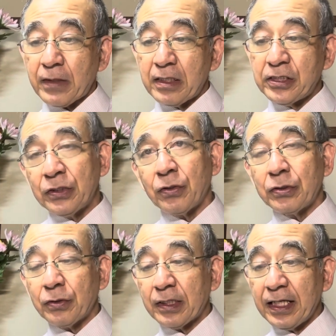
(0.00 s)
信仰に
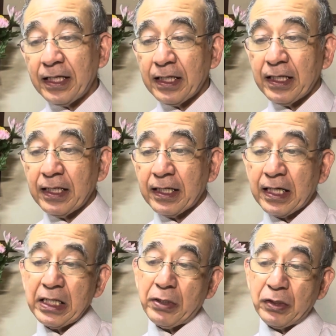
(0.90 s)
よって、え
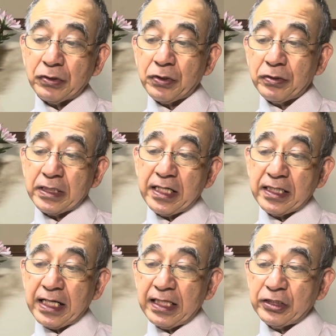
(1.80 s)
彼は約束され
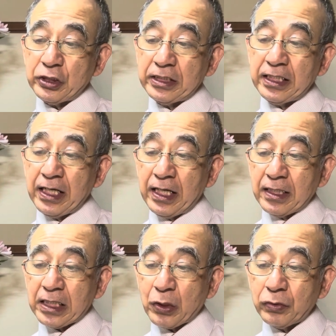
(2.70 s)
た地に
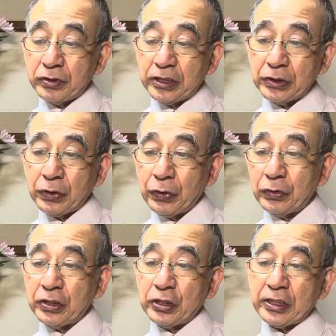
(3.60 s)
他国人のよう
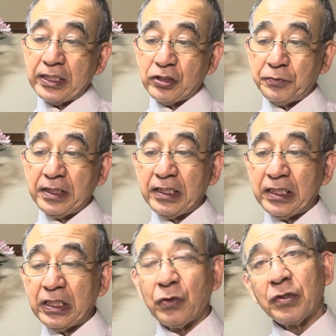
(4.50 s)
にして住み、
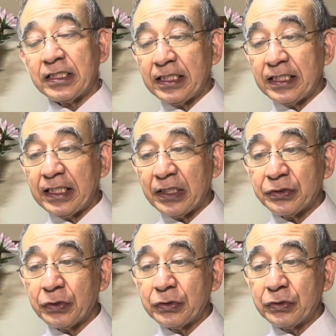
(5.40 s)
え同じ約束